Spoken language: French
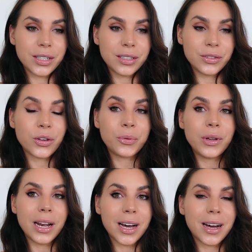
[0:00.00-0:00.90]

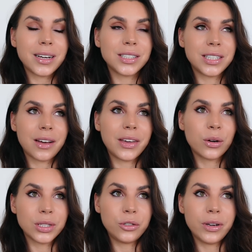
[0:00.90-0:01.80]
depuis là, j'avais
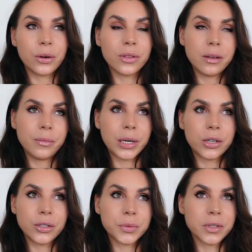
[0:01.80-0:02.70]
continué à continuer ma
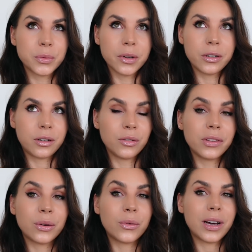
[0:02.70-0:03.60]
croche, je pense, pendant
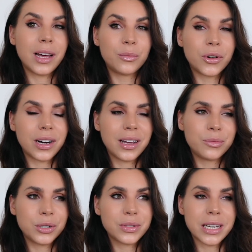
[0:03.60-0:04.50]
environ un mois, un
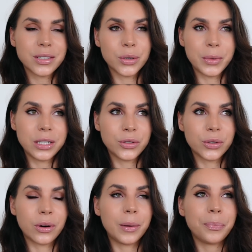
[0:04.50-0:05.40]
mois ou cinq semaines, je
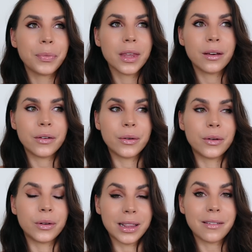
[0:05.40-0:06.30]
crois.
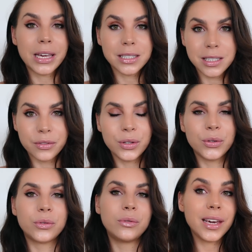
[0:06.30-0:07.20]
Euh, à un travail avec Steven,
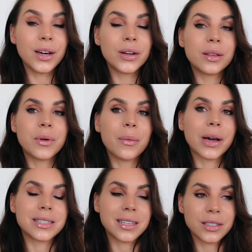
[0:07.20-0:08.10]
du coup. Et honnêtement,
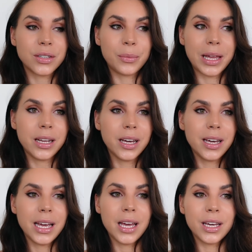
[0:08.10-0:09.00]
après cinq semaines,
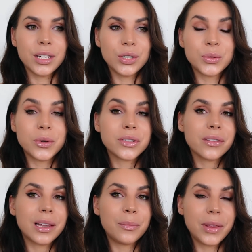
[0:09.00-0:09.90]
je me
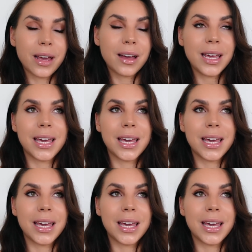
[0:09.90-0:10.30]
sentais bien et